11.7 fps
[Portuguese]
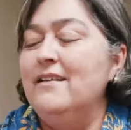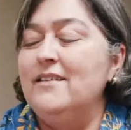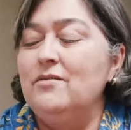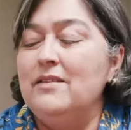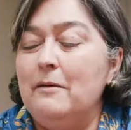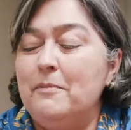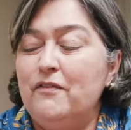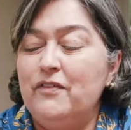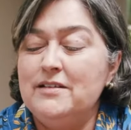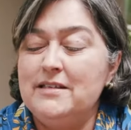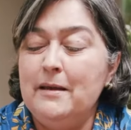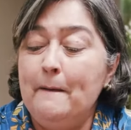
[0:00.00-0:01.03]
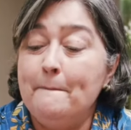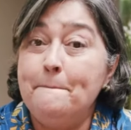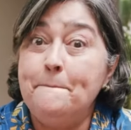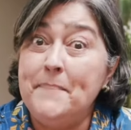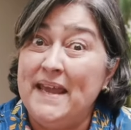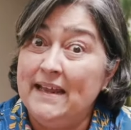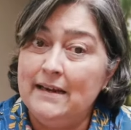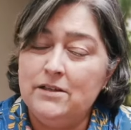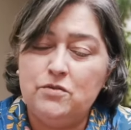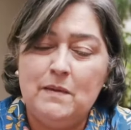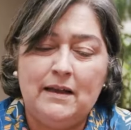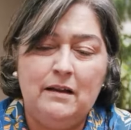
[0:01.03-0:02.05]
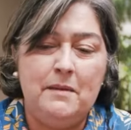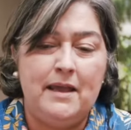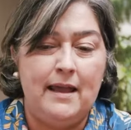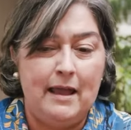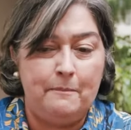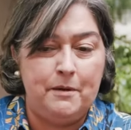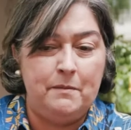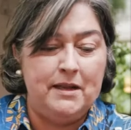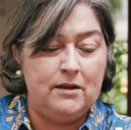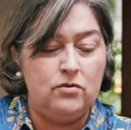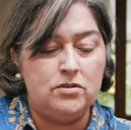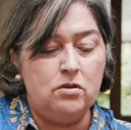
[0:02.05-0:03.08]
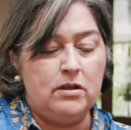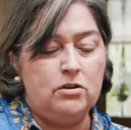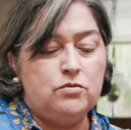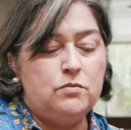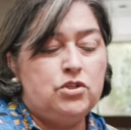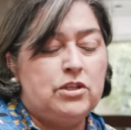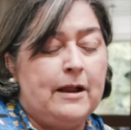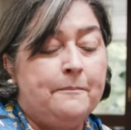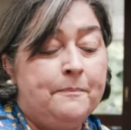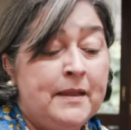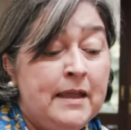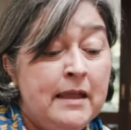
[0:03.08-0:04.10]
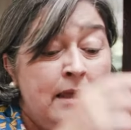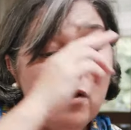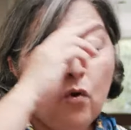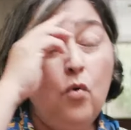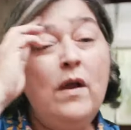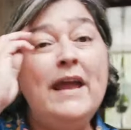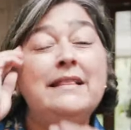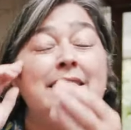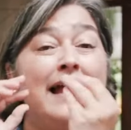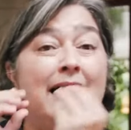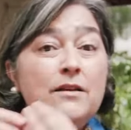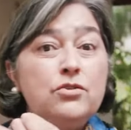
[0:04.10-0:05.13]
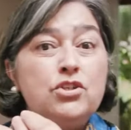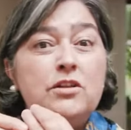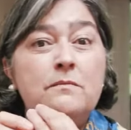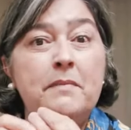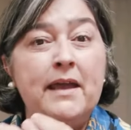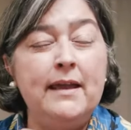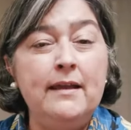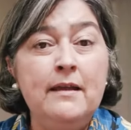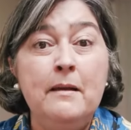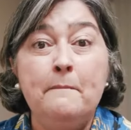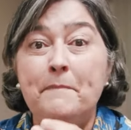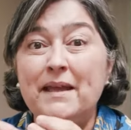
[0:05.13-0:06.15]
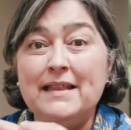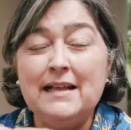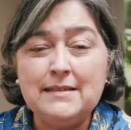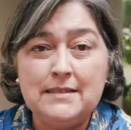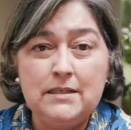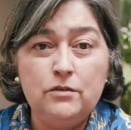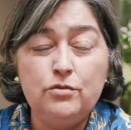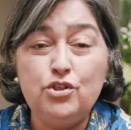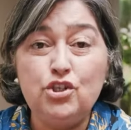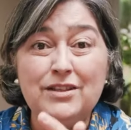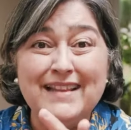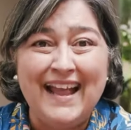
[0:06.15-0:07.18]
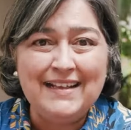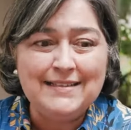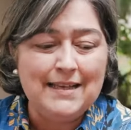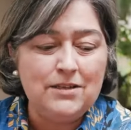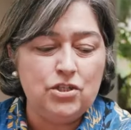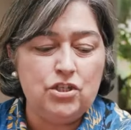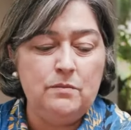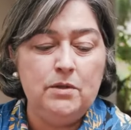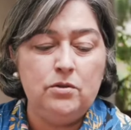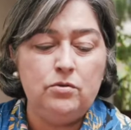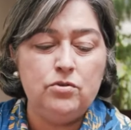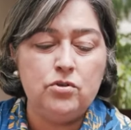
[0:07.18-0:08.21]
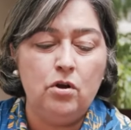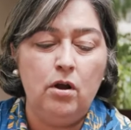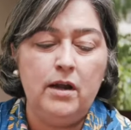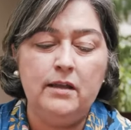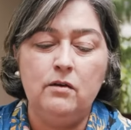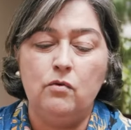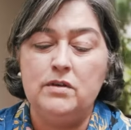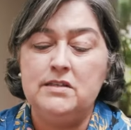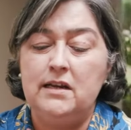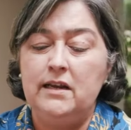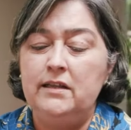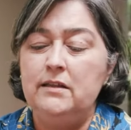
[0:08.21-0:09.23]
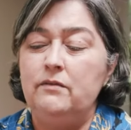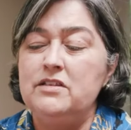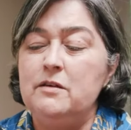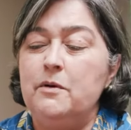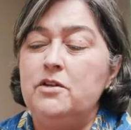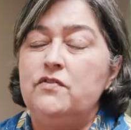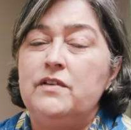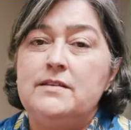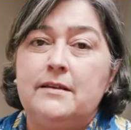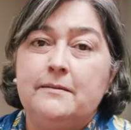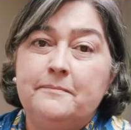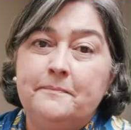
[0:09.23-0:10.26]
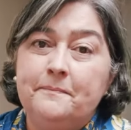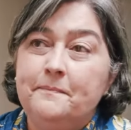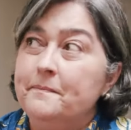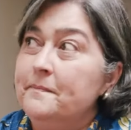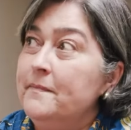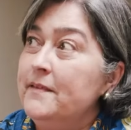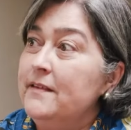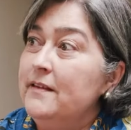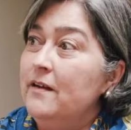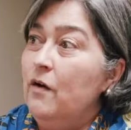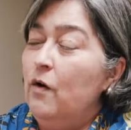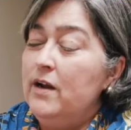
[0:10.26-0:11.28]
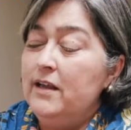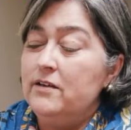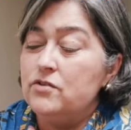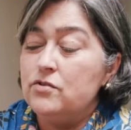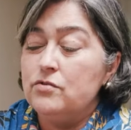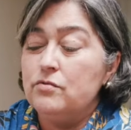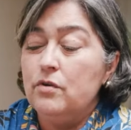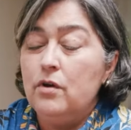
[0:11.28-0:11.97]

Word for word: Então dá para fazer pena de macramê. É a primeira coisa que eu quero te mostrar. Com retalhos também, pedacinhos de 10 centímetros. Olha que coisa linda você pode fazer. Olha isso.